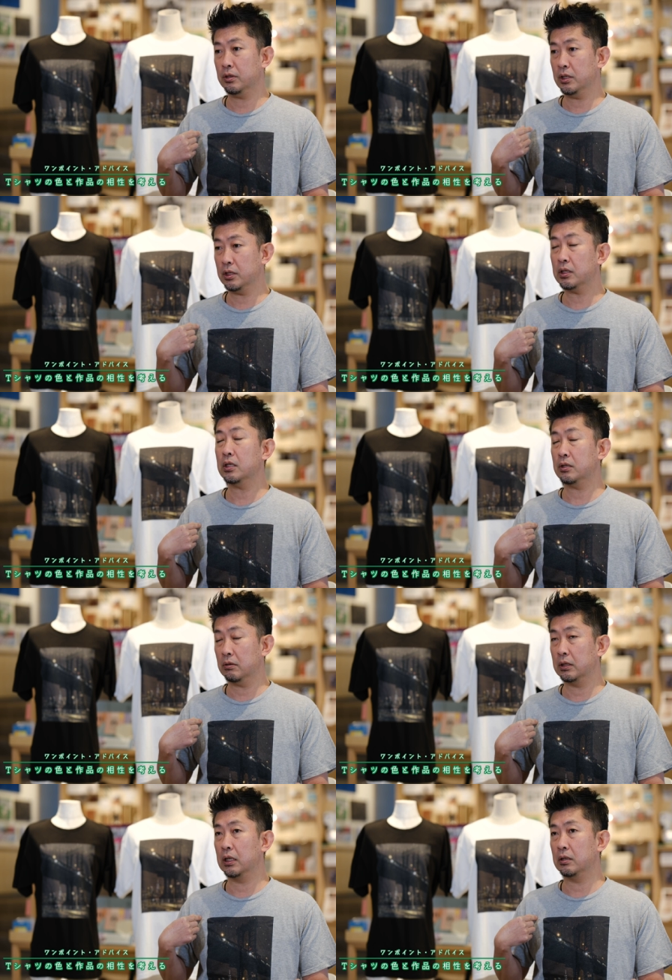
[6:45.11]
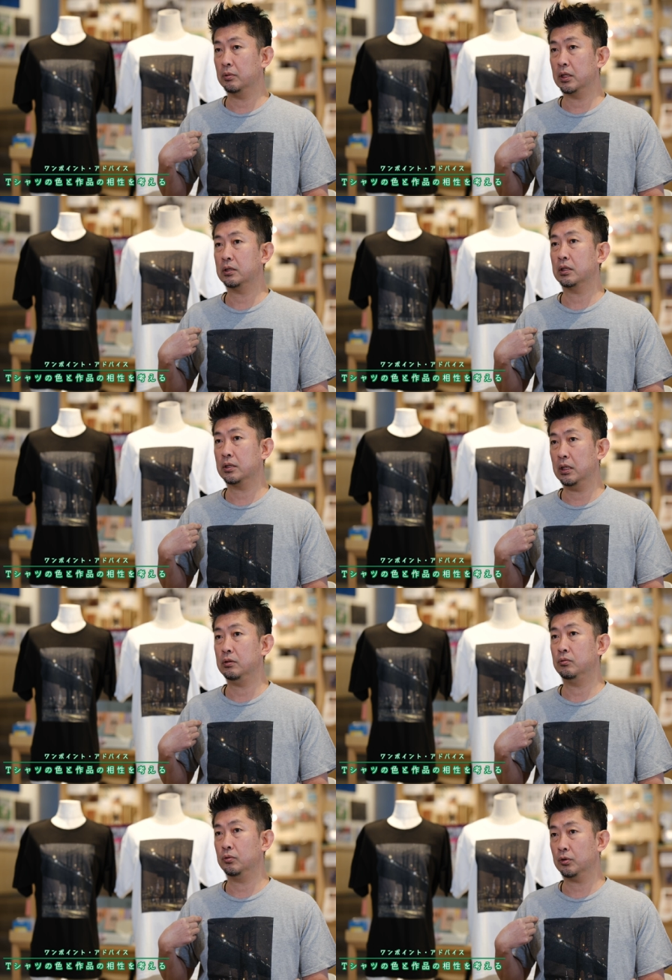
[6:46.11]
グレー自体っていうのは何でも大体切れ
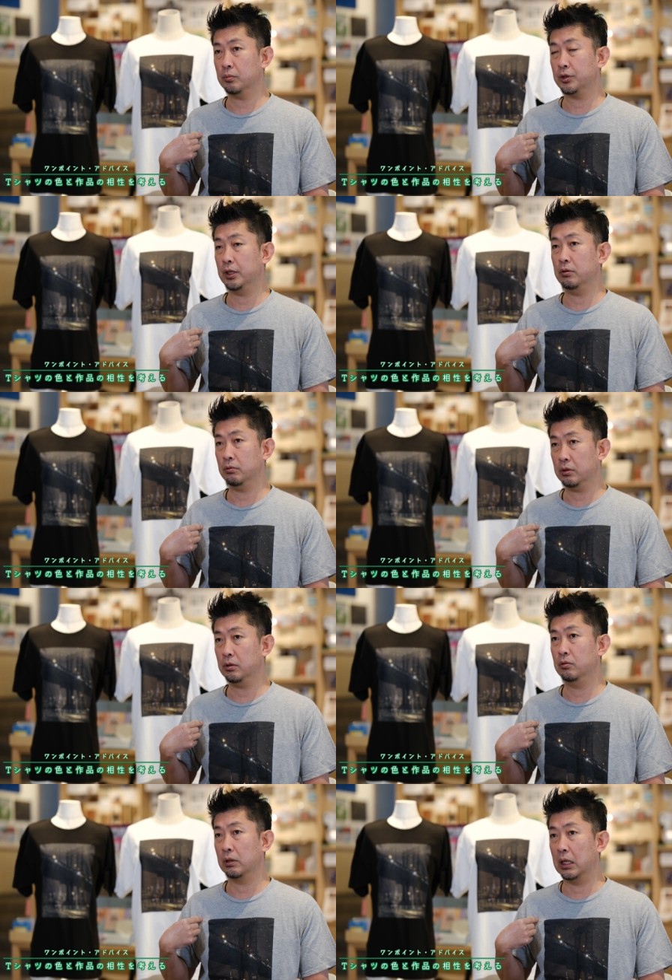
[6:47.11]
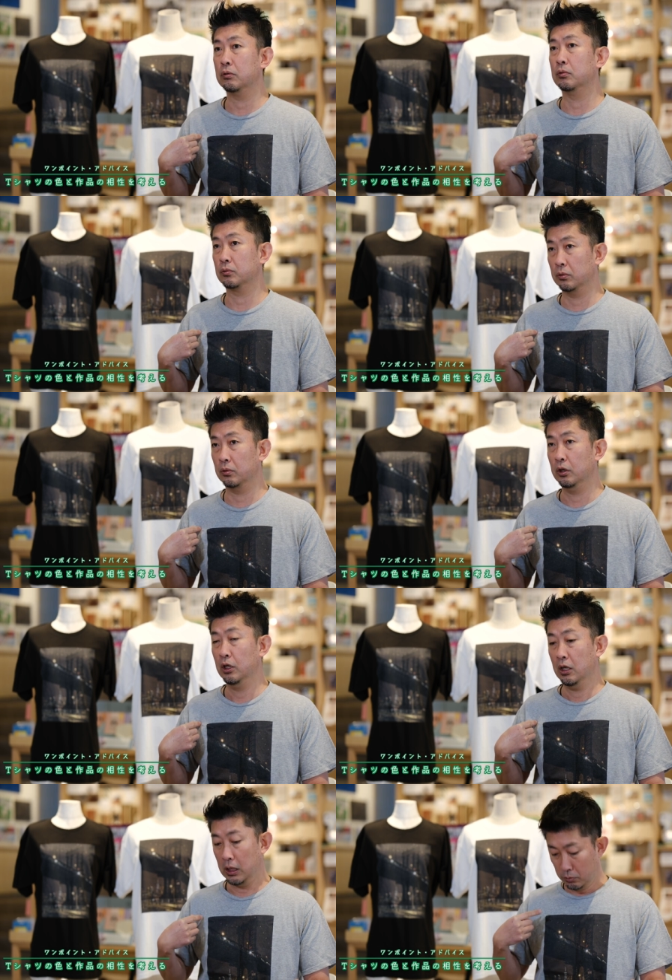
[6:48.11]
るどういう時でも着れるっていうのがあるのと
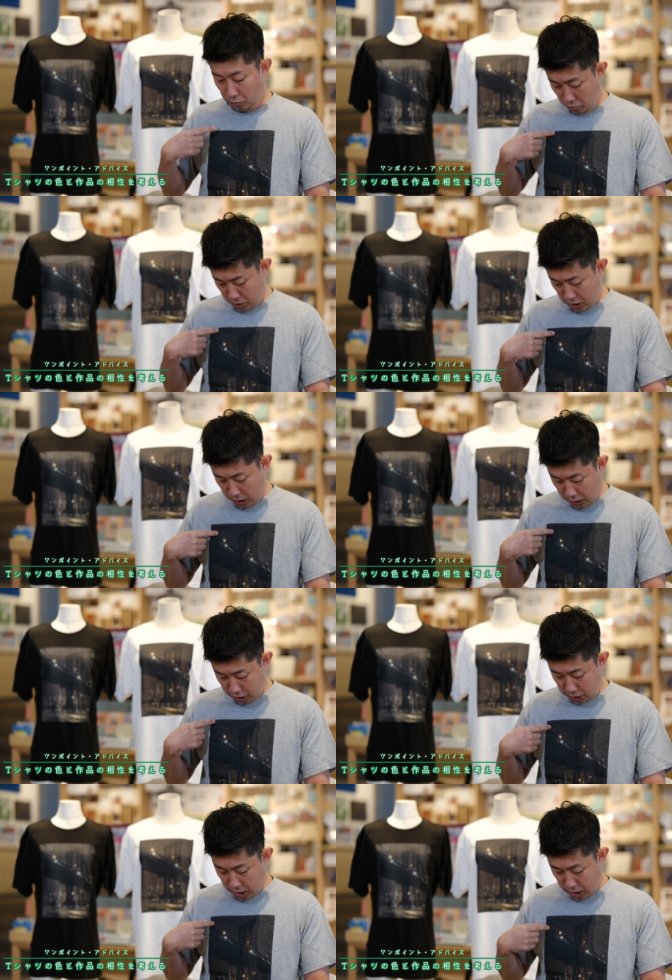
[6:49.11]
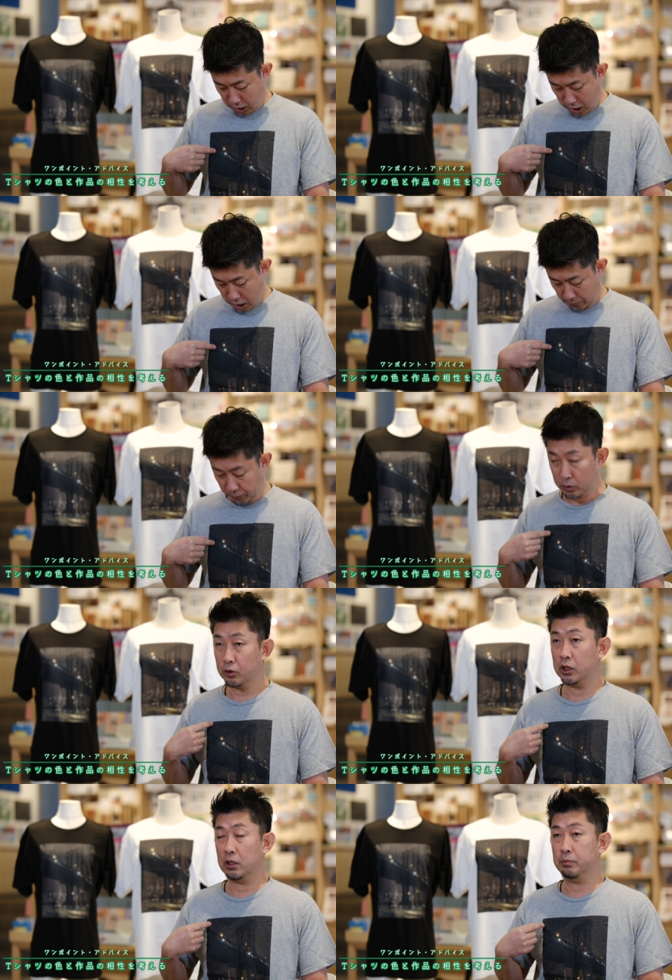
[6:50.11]
あとこの絵柄自体がちょっ
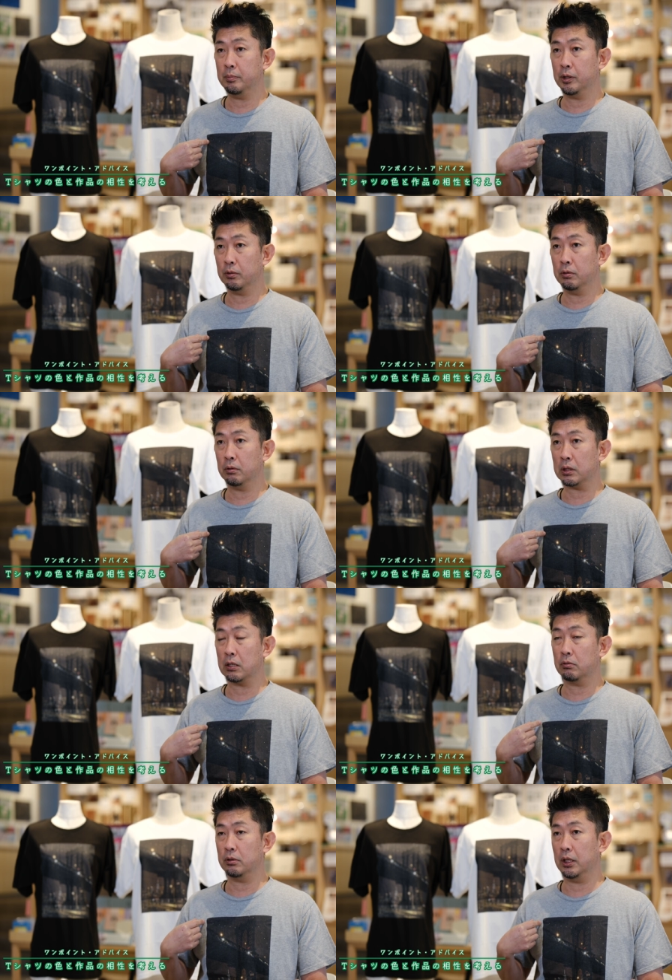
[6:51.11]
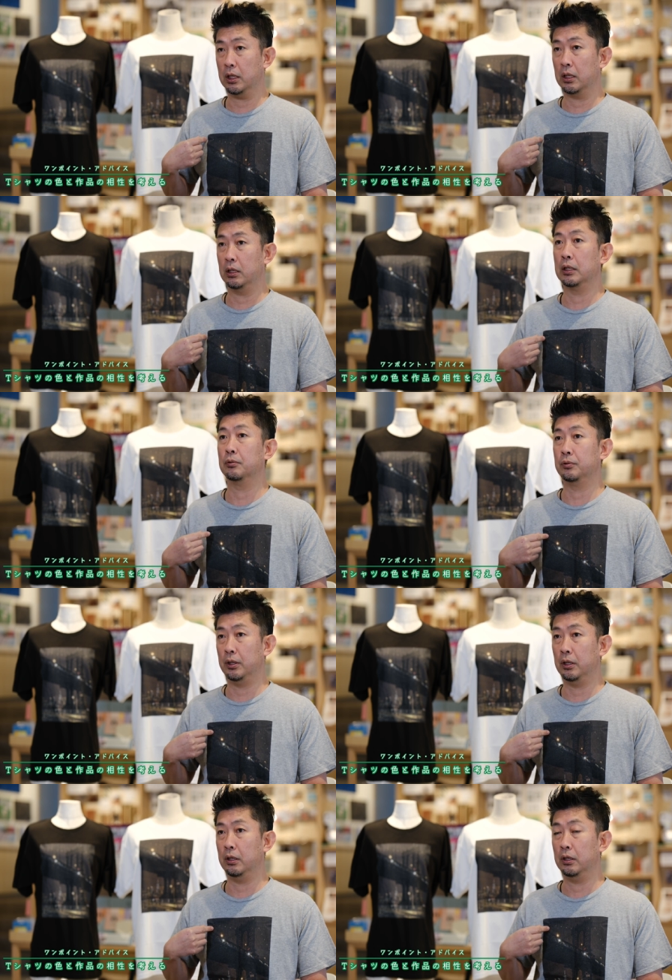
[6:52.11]
と渋めのかっこいい絵柄なの
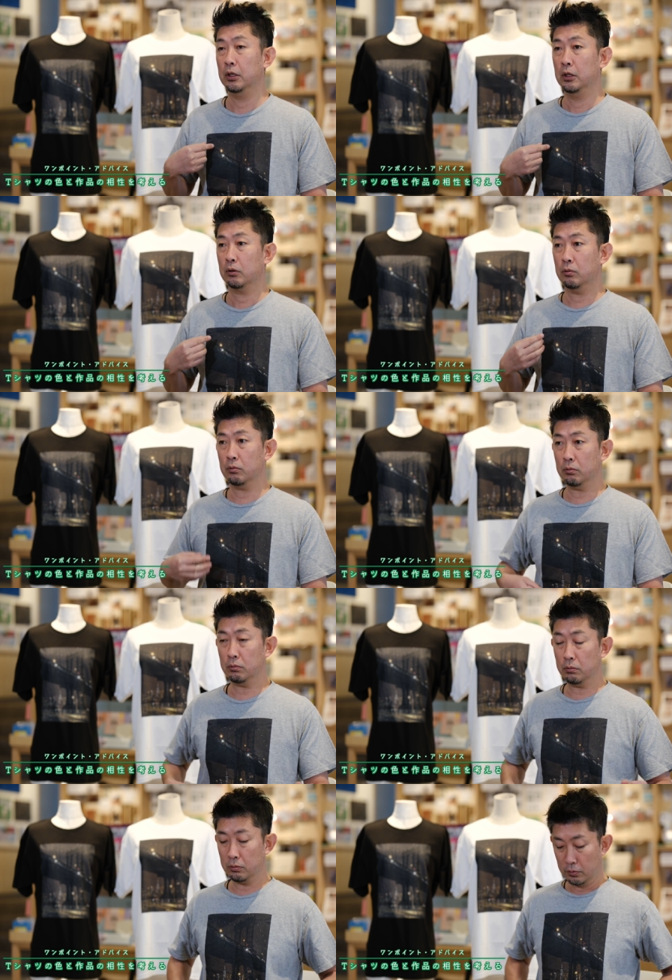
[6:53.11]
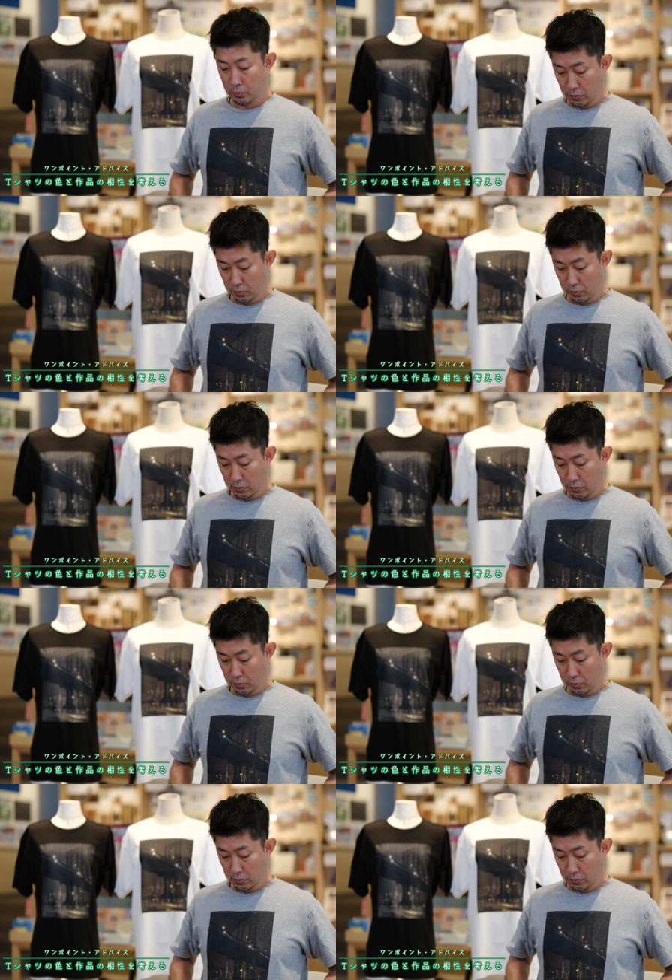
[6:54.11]
でこの